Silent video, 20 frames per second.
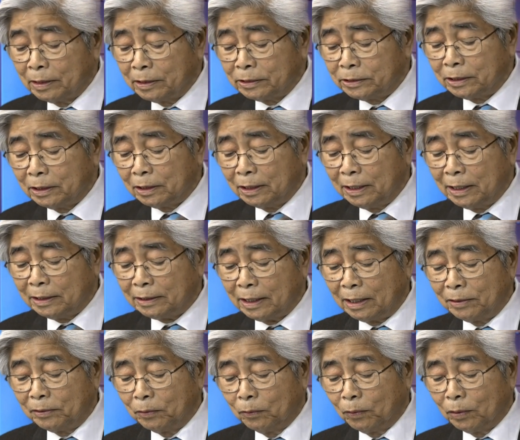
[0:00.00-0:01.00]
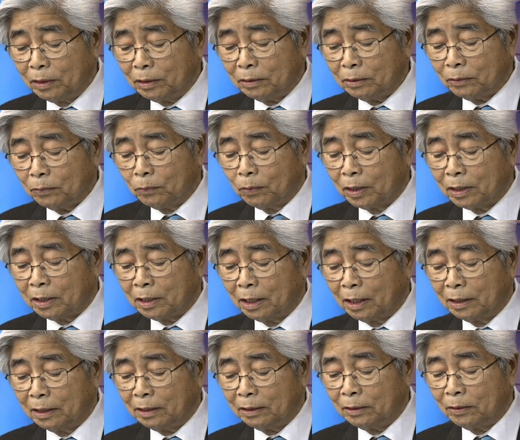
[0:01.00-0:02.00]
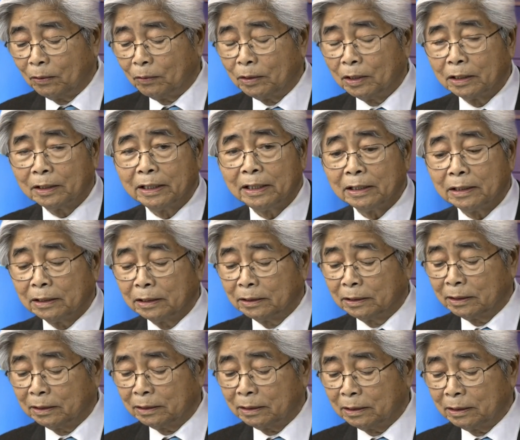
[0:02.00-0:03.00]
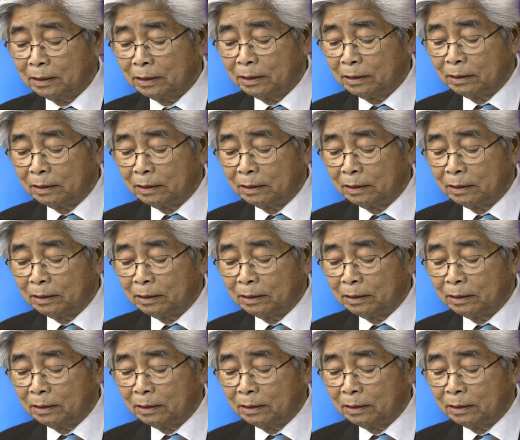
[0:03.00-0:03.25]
xử lý tình huống cuộc khởi nỗ lực kiên cường